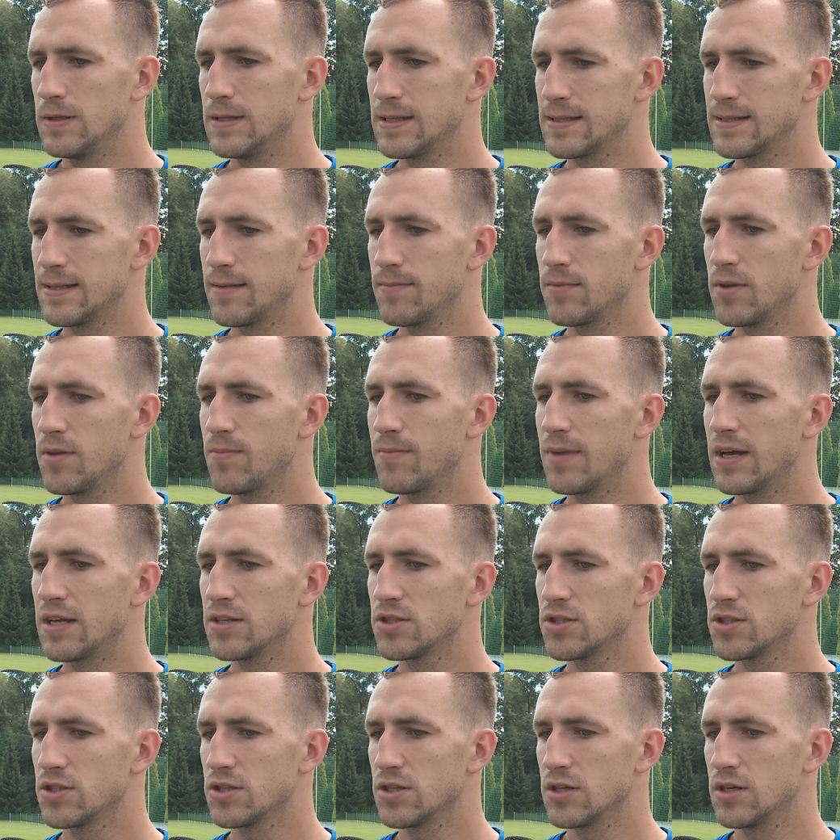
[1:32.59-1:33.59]
następny
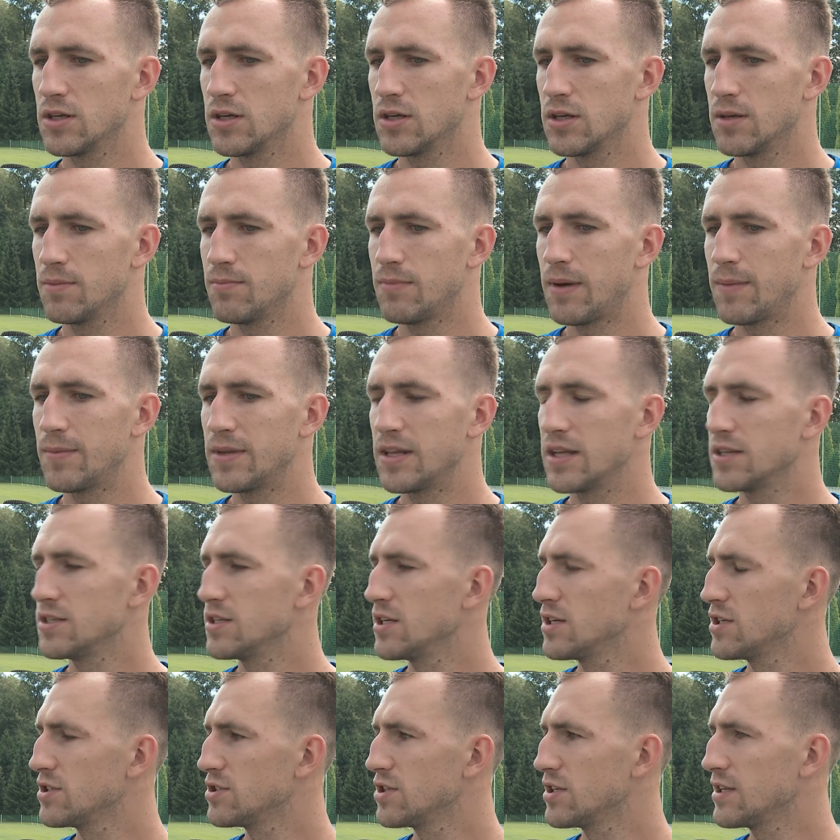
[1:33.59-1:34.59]
mecz e, mamy
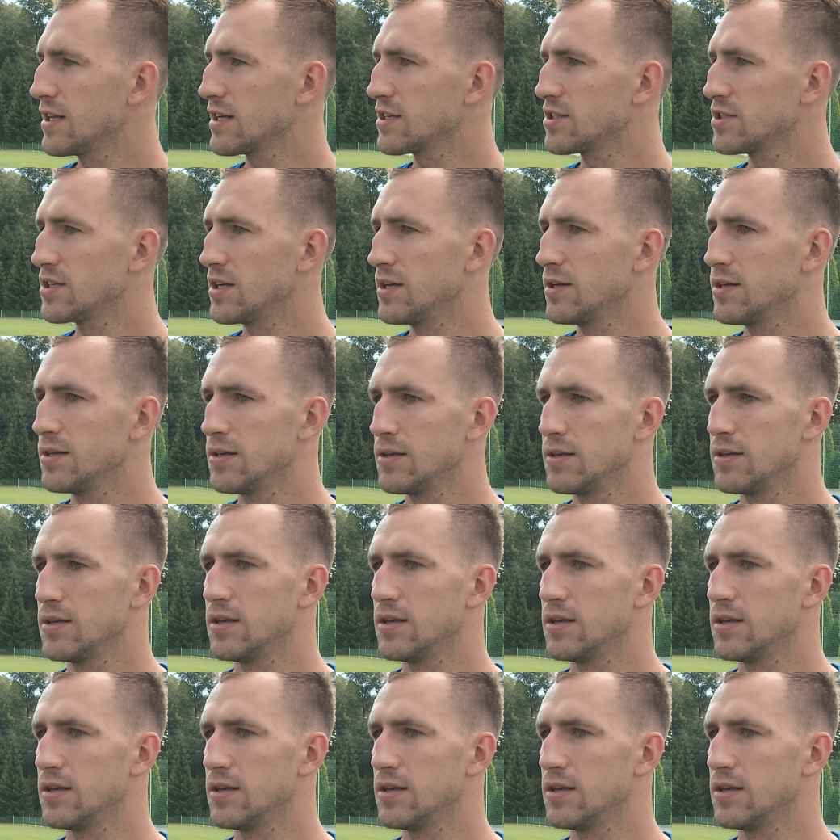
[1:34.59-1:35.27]
nadzieję, że także